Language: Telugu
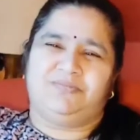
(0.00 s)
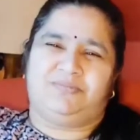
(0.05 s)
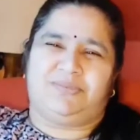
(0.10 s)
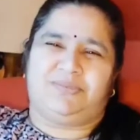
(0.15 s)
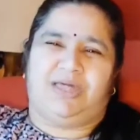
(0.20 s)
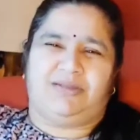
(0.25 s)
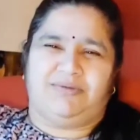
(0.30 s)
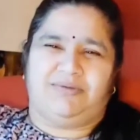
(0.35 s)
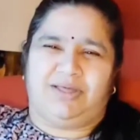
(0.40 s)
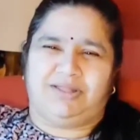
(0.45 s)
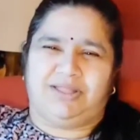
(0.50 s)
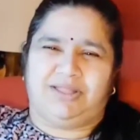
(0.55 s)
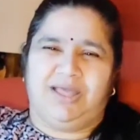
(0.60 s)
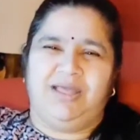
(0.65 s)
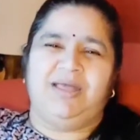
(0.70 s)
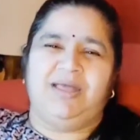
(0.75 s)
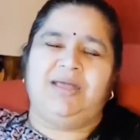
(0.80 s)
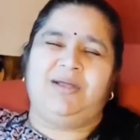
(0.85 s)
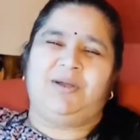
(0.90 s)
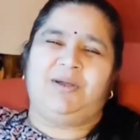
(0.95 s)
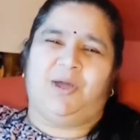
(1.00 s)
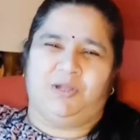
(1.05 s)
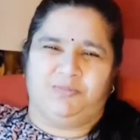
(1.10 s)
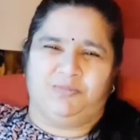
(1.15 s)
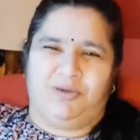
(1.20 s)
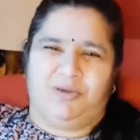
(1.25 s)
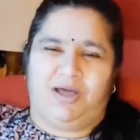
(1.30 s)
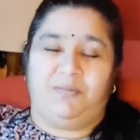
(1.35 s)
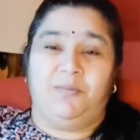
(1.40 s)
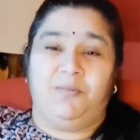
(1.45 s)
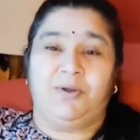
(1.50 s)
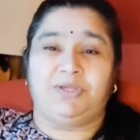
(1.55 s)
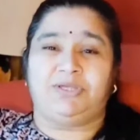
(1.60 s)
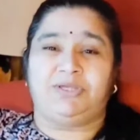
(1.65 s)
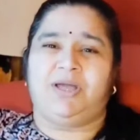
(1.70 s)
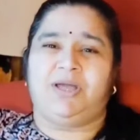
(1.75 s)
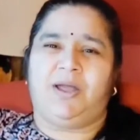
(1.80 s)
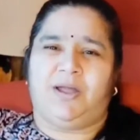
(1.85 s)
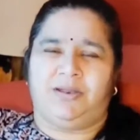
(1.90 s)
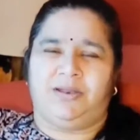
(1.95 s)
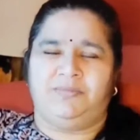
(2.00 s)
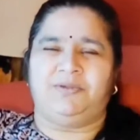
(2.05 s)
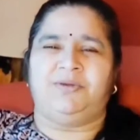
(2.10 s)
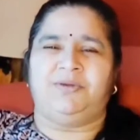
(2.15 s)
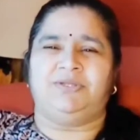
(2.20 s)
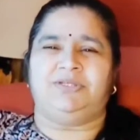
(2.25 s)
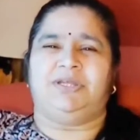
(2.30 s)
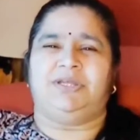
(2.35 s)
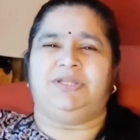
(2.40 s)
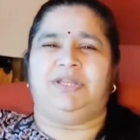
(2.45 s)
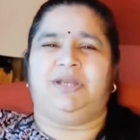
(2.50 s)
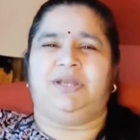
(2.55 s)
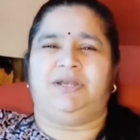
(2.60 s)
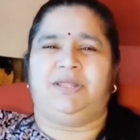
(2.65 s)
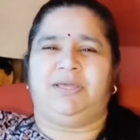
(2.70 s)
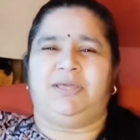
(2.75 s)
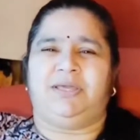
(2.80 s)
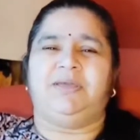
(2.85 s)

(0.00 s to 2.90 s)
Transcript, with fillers: తర్వాత కనుమ ముఖ్యంగా కనుమ రోజు ఏంటంటే